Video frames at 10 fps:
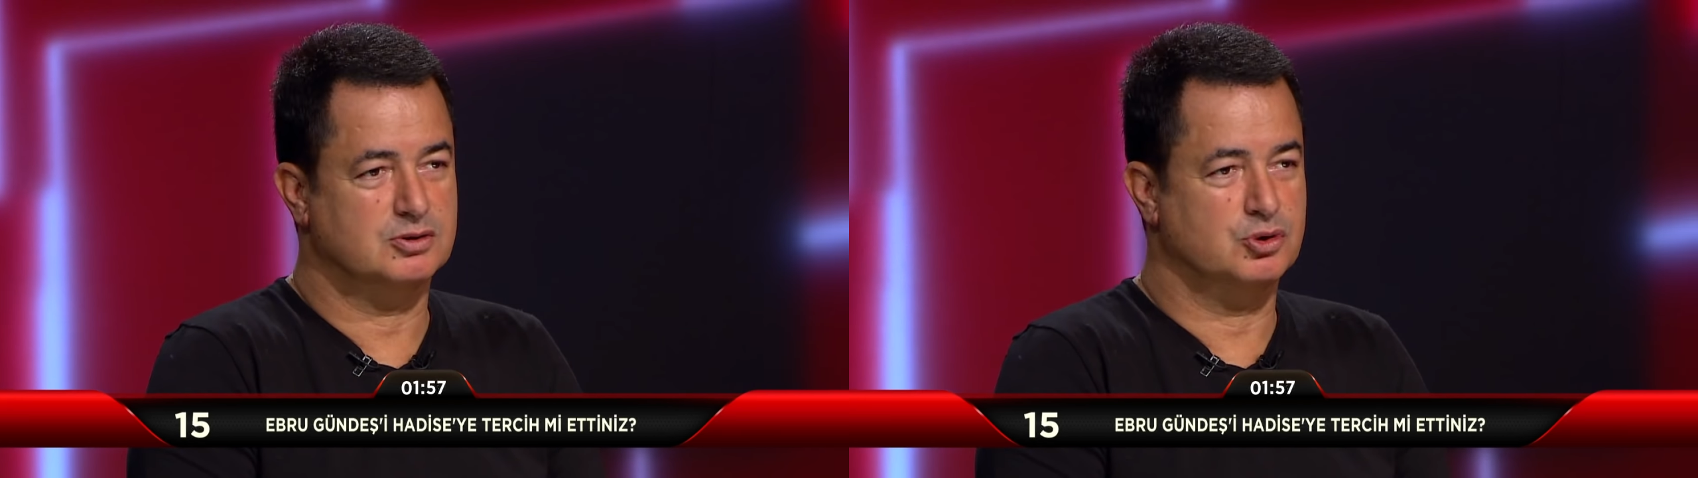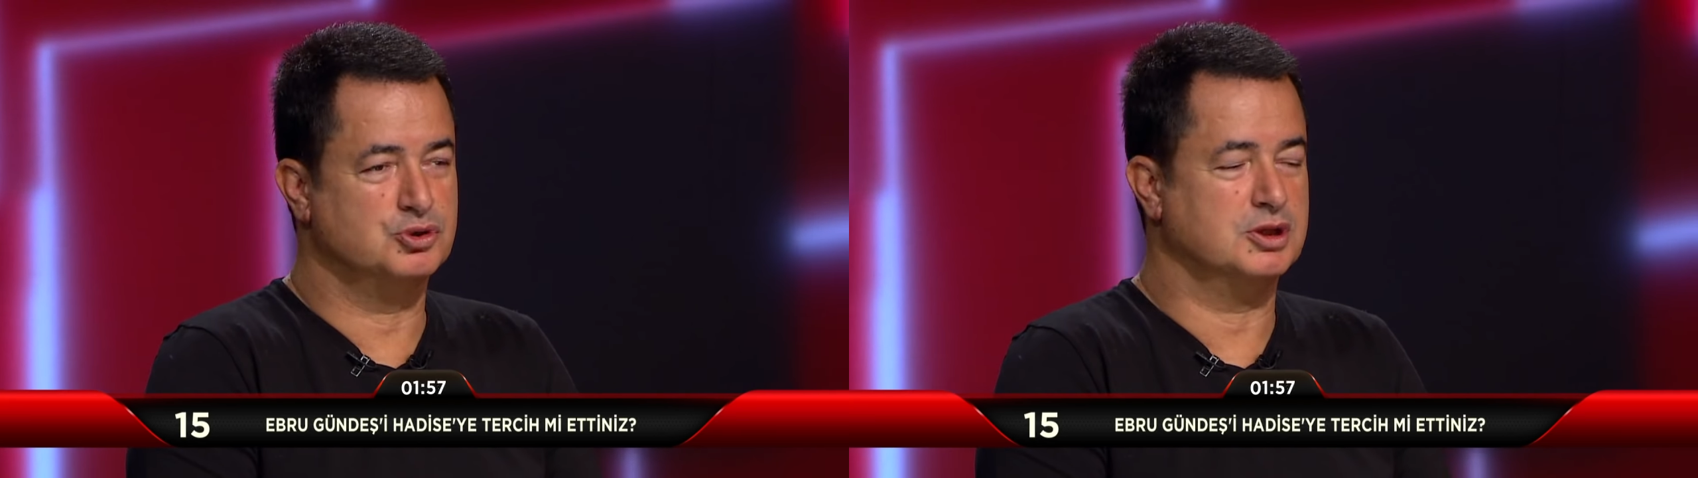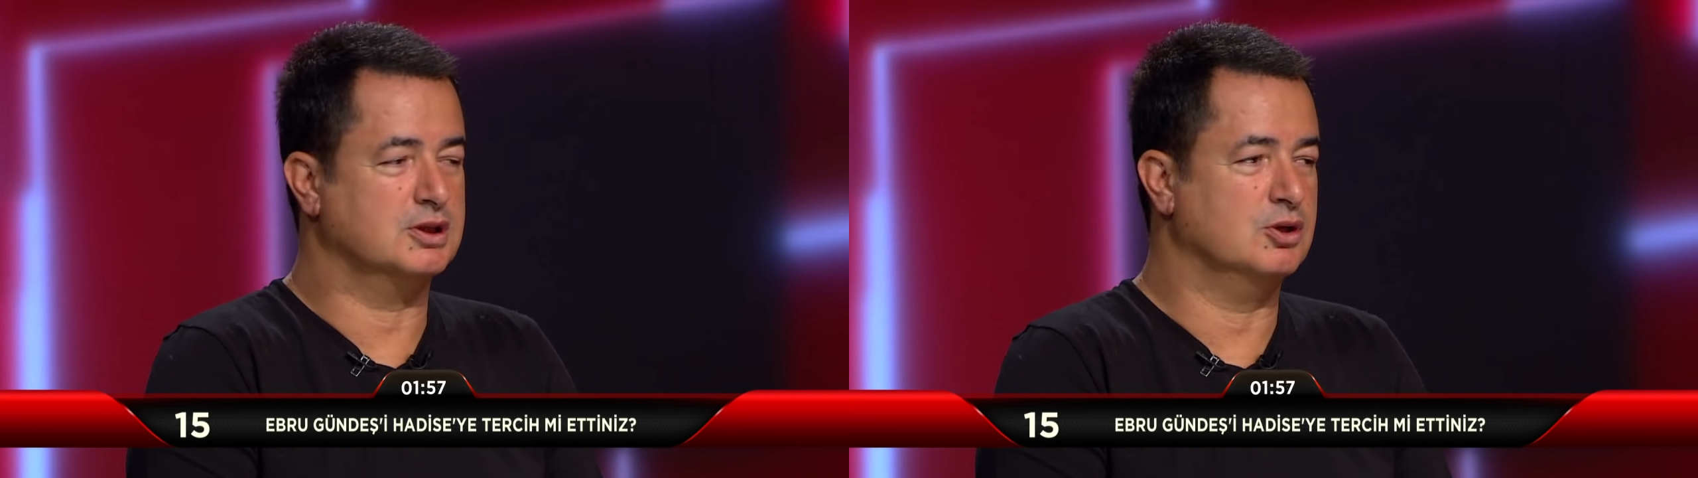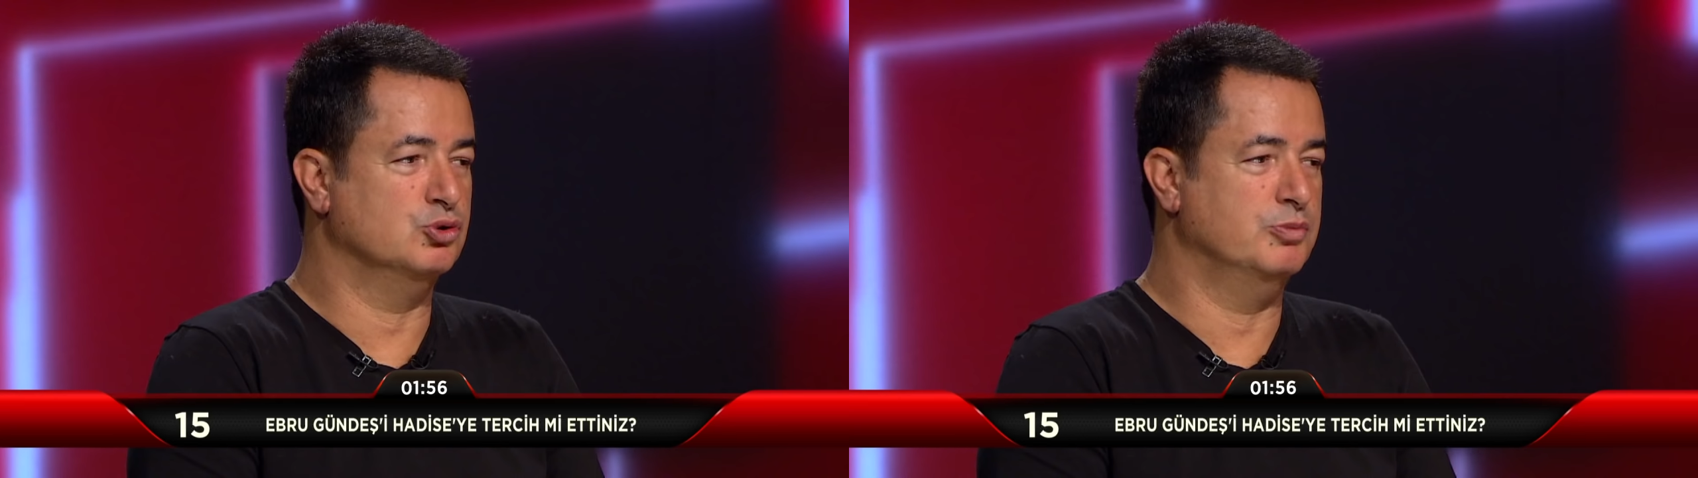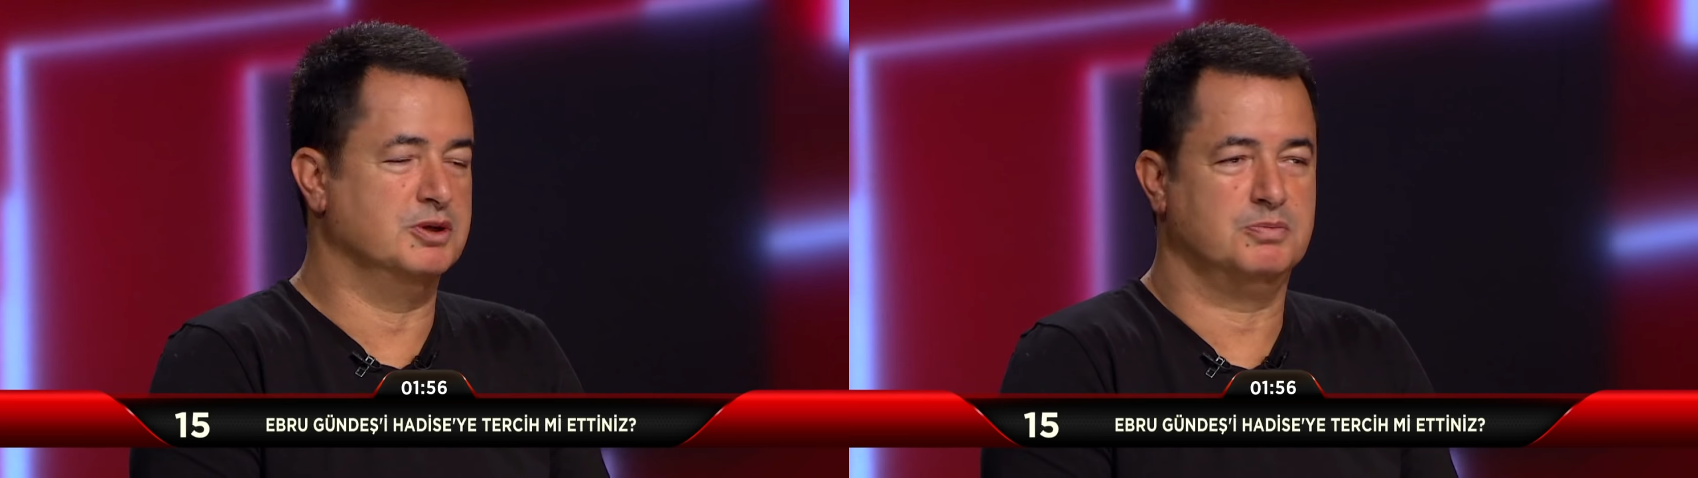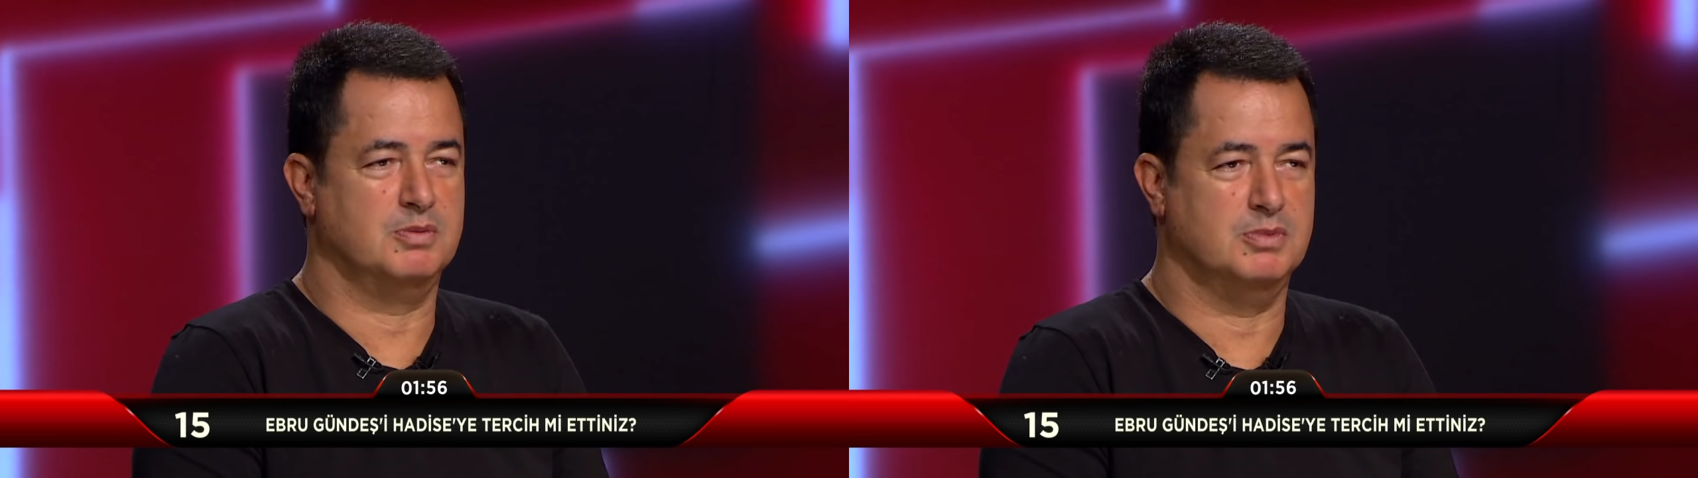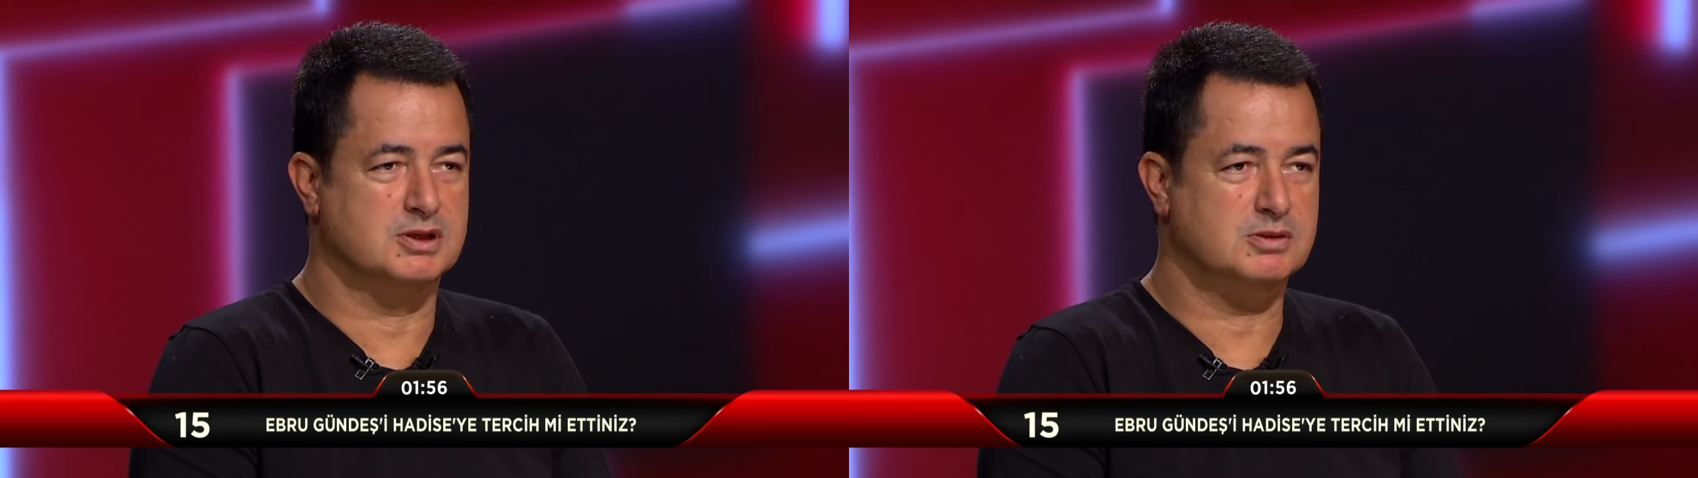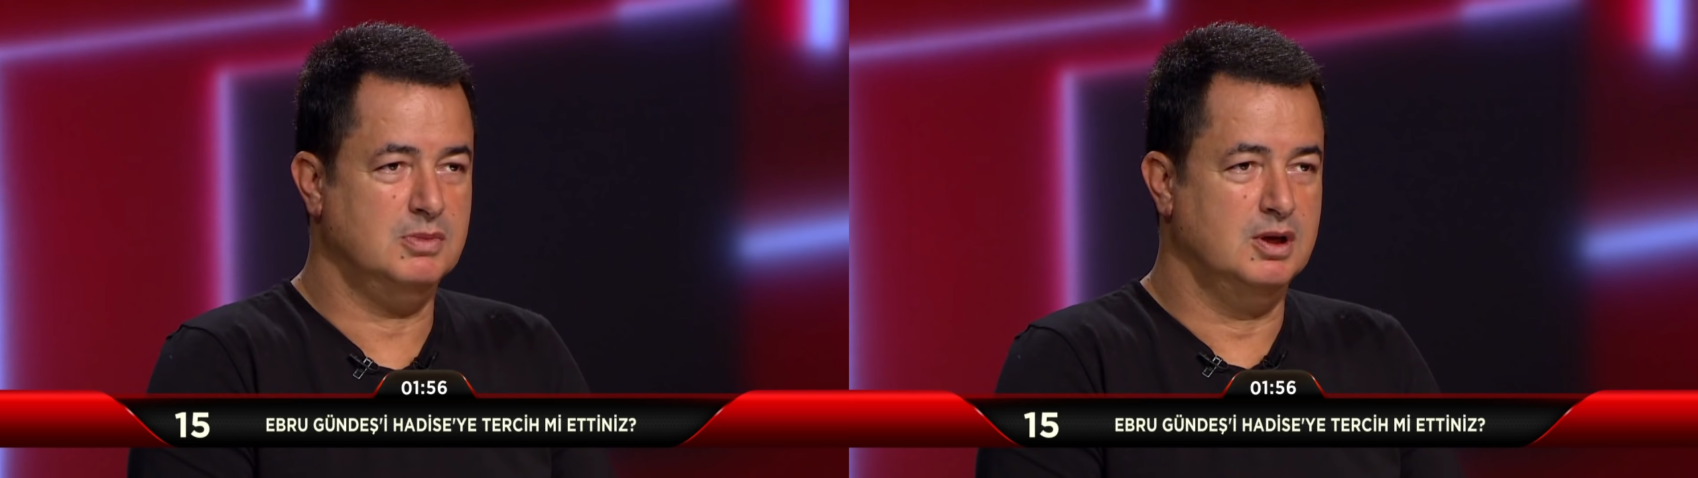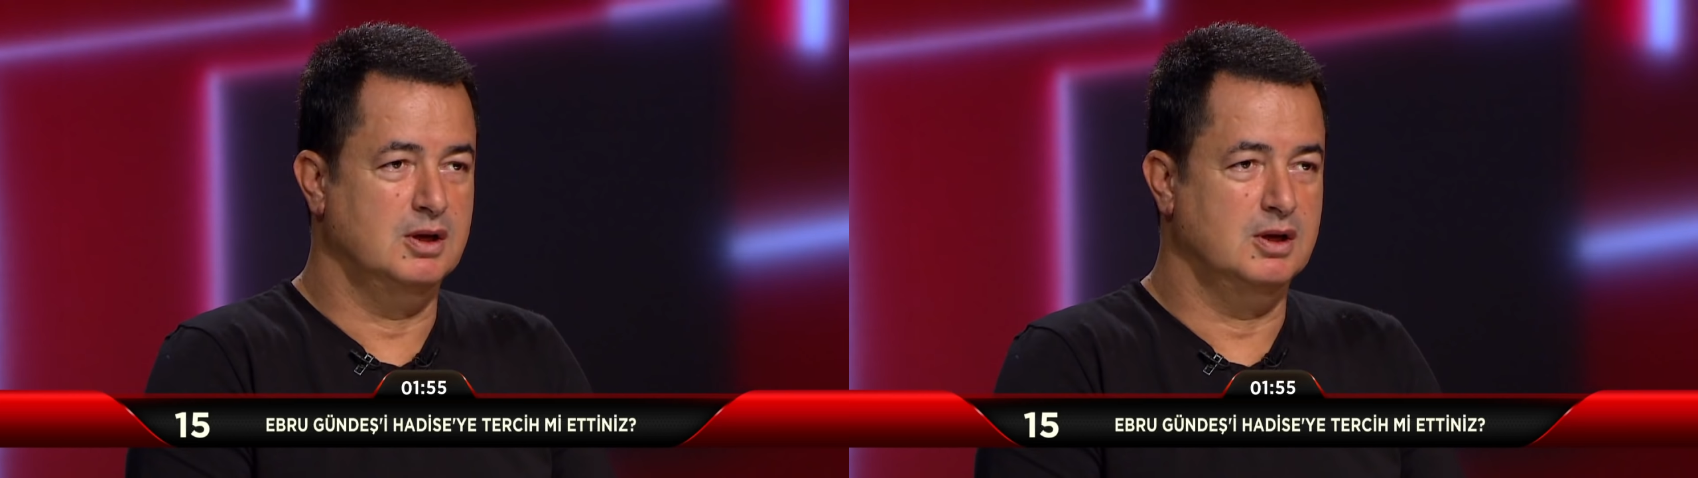Öncelikle onu belirtmem lazım